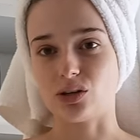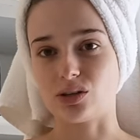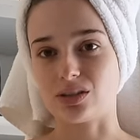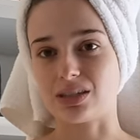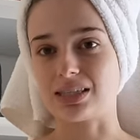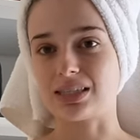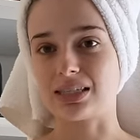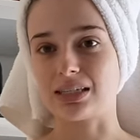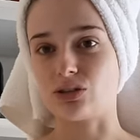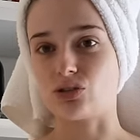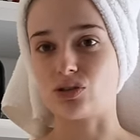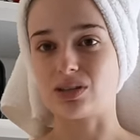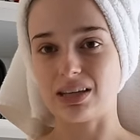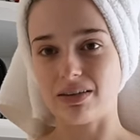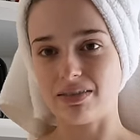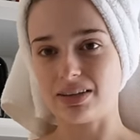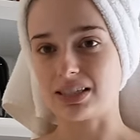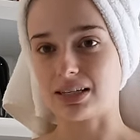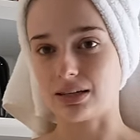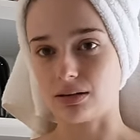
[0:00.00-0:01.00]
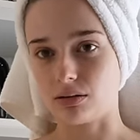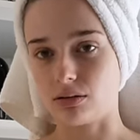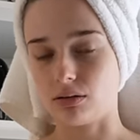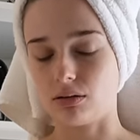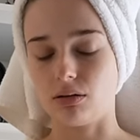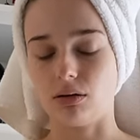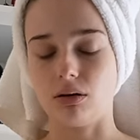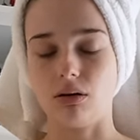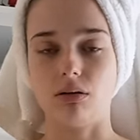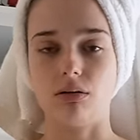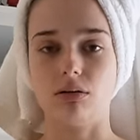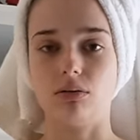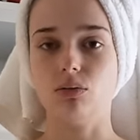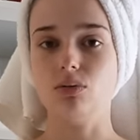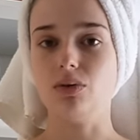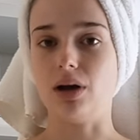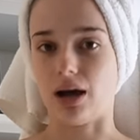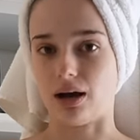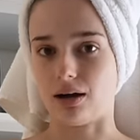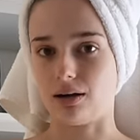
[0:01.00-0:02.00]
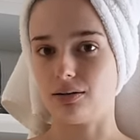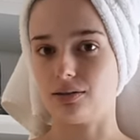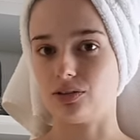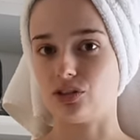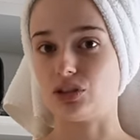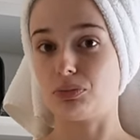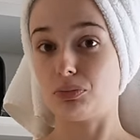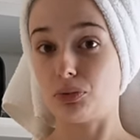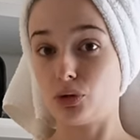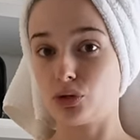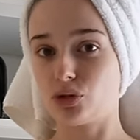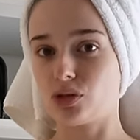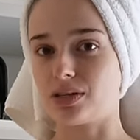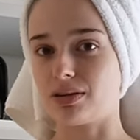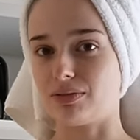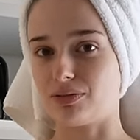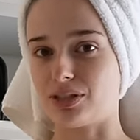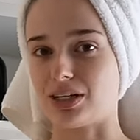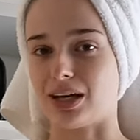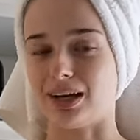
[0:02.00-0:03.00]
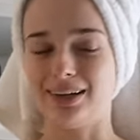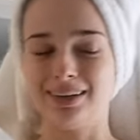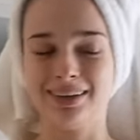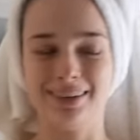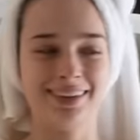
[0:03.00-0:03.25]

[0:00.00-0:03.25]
que c'est ce que... Je savais... Oula j'ai beaucoup de choses à vous dire.